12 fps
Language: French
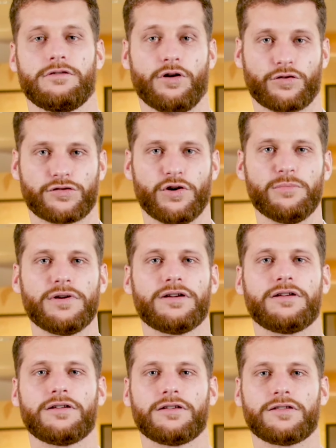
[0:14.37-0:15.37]
En somme,
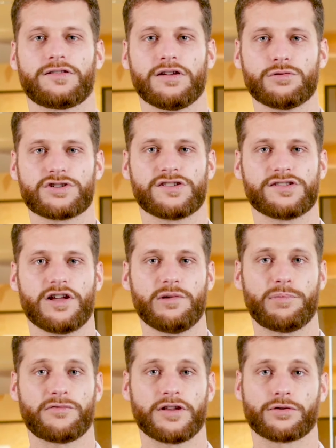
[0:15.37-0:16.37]
ces
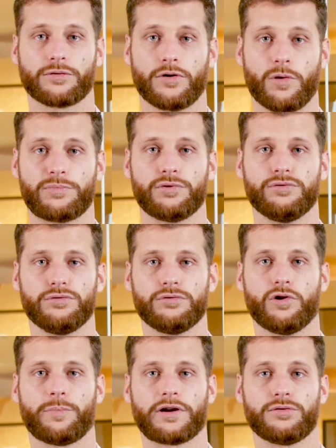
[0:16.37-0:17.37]
logiciels peuvent être obtenus
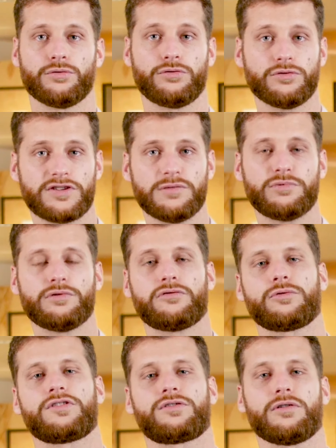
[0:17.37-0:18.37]
auprès de deux types de
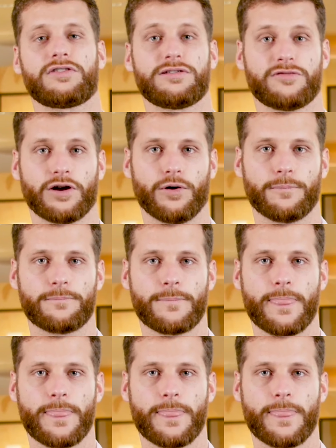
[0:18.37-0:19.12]
fournisseurs différents.